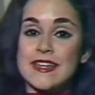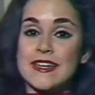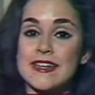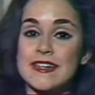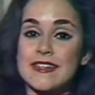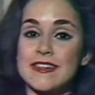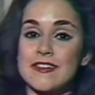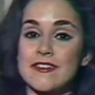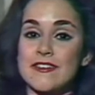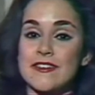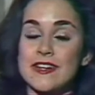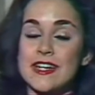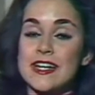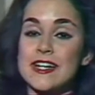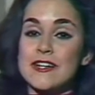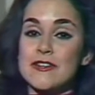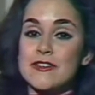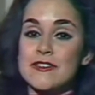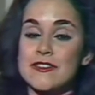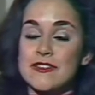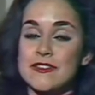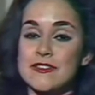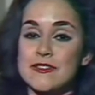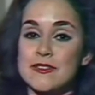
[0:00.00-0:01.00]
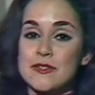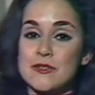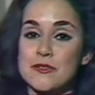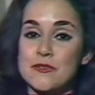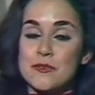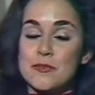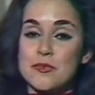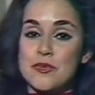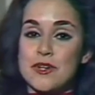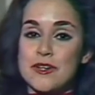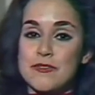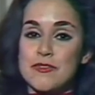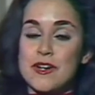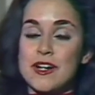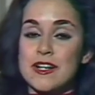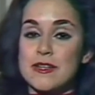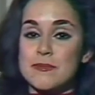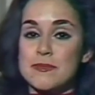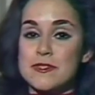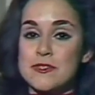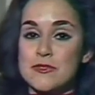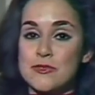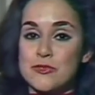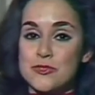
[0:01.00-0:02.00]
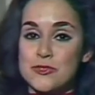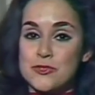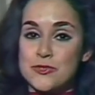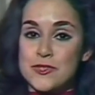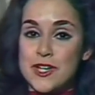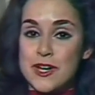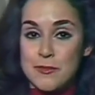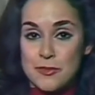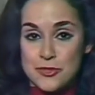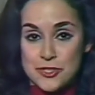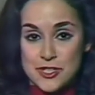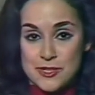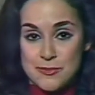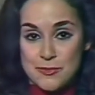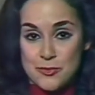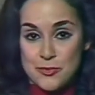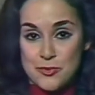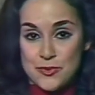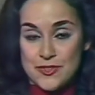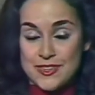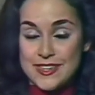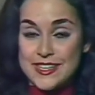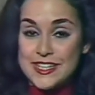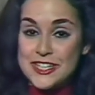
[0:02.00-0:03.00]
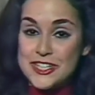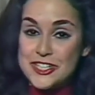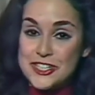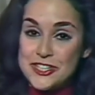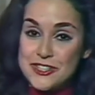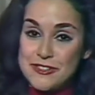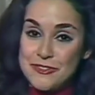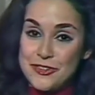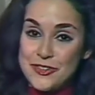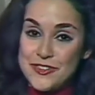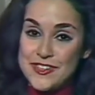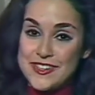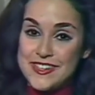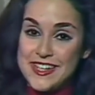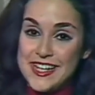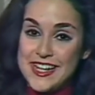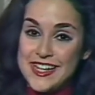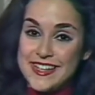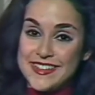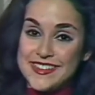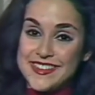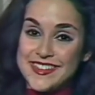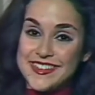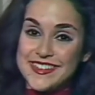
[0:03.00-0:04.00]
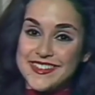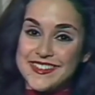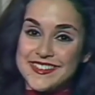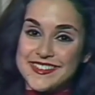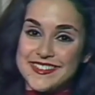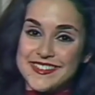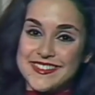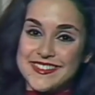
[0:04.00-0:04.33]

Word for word: et dans quelques instants vous pourrez voir l'émission Jeux d'Armand Jameau, des chiffres et des lettres.